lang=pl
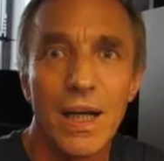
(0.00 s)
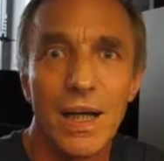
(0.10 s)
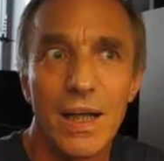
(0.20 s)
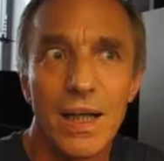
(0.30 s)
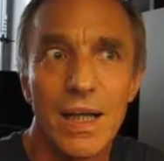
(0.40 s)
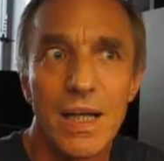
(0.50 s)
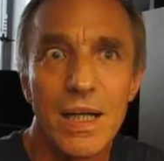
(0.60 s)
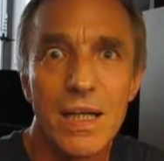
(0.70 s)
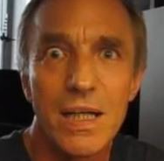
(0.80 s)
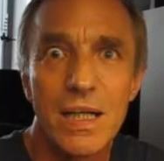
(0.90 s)

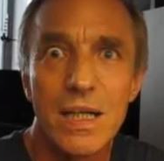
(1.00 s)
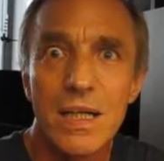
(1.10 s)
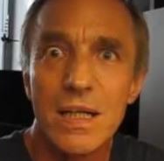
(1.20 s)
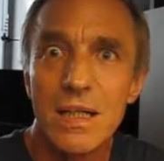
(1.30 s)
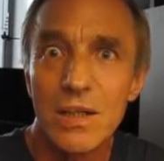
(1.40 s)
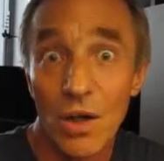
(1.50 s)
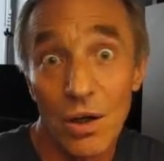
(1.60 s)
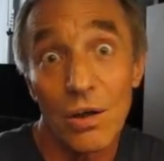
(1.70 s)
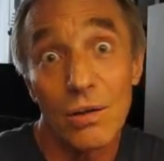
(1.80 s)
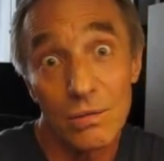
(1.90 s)
Yy,
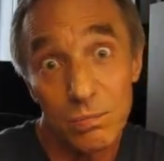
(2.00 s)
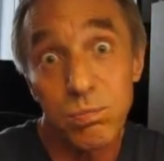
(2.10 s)
no,